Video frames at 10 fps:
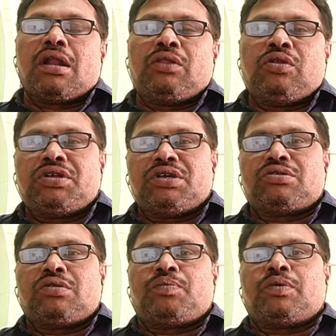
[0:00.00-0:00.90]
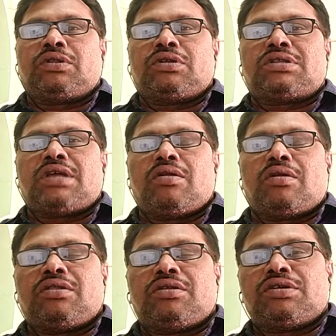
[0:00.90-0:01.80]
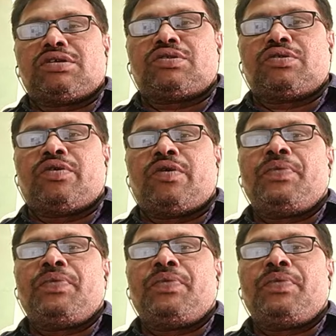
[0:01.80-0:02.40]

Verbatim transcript: రద్దు చేస్తూ పూర్తి స్థాయిలో రద్దు చేస్తూ